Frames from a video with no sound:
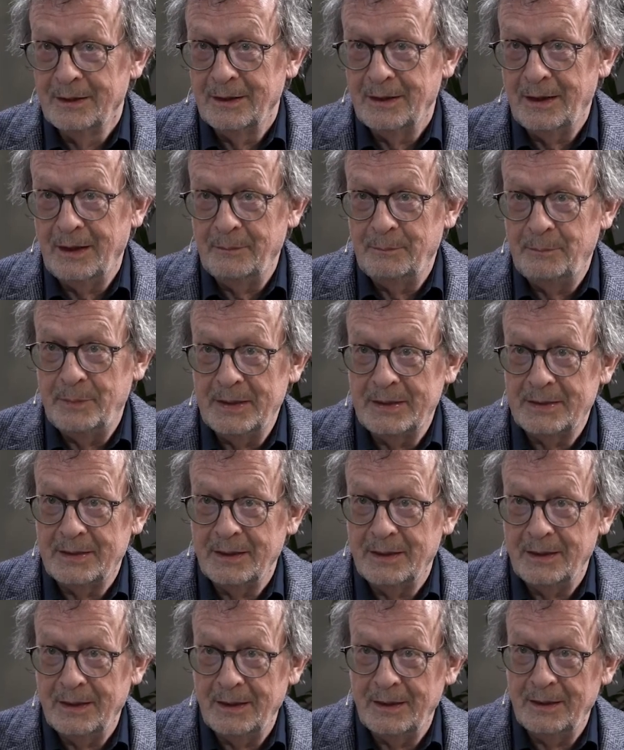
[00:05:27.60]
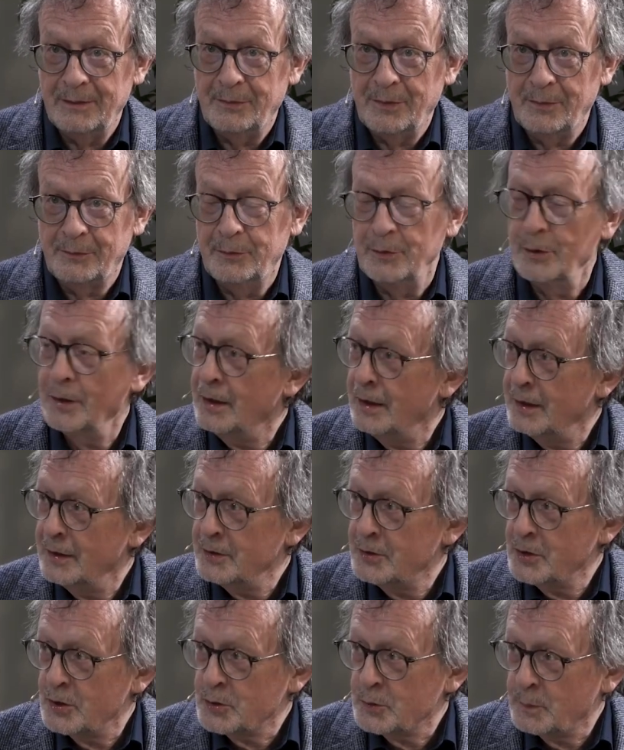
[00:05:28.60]
ein bisschen eine
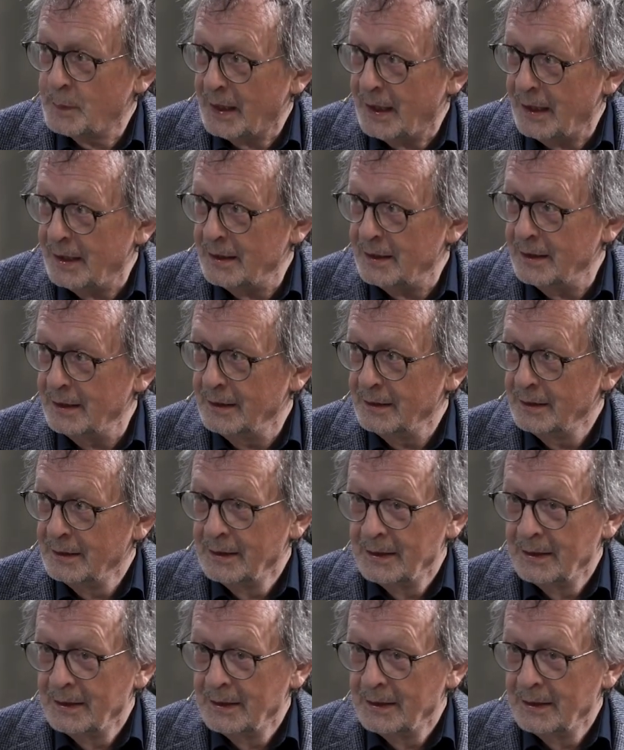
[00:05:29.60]
verführerische Sprache.